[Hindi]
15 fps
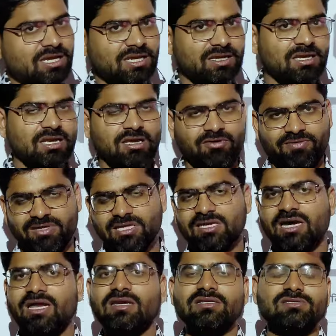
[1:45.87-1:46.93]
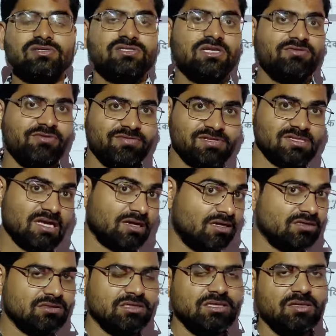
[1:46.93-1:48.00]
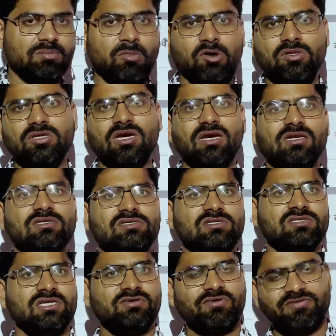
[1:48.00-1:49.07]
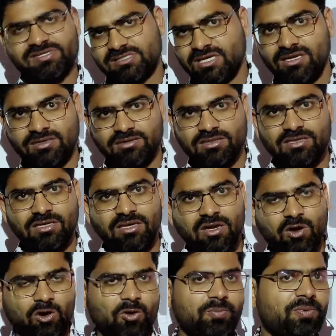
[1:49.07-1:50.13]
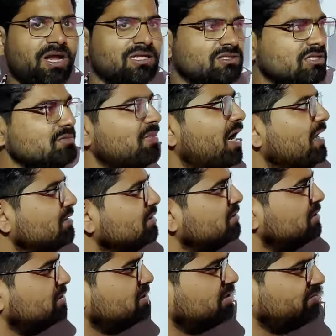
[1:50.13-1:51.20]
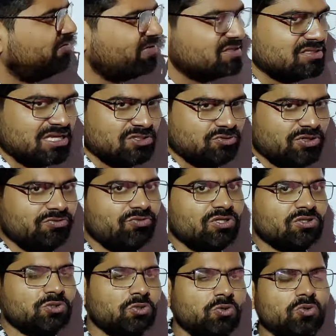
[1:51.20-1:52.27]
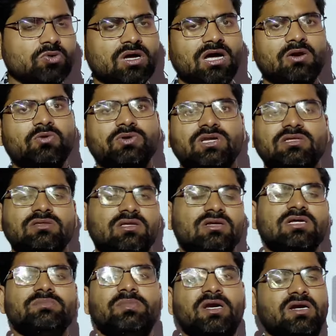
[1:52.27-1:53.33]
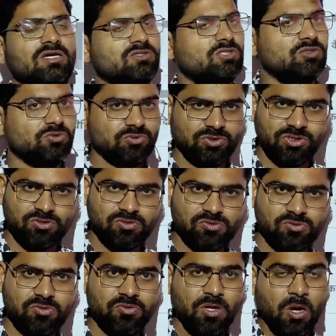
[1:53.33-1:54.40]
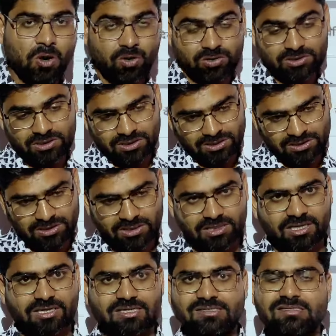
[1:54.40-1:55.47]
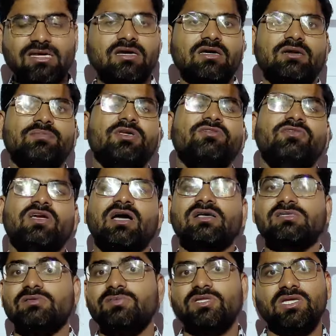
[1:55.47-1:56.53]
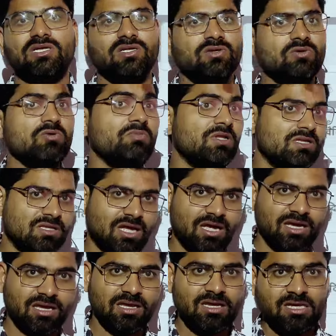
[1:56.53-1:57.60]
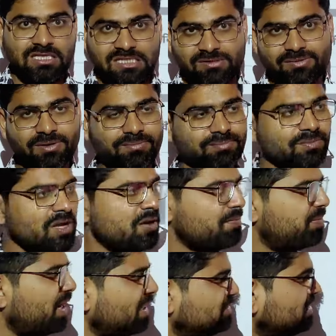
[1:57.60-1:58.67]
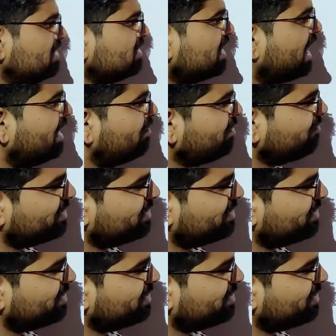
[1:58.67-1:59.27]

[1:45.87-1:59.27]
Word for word: है वैदिक काल की शिक्षा व्यवस्था अलग थी बौद्ध काल की शिक्षा व्यवस्था अलग थी और प्राचीन भारतीय शिक्षा व्यवस्था जो है वो इन दोनों कालों के अंतर्गत परिलक्षित होती है दोस्तों और धीरे धीरे करके इसका क्रमिक विकास हमें देखने को मिलता है जब हम प्राचीन काल में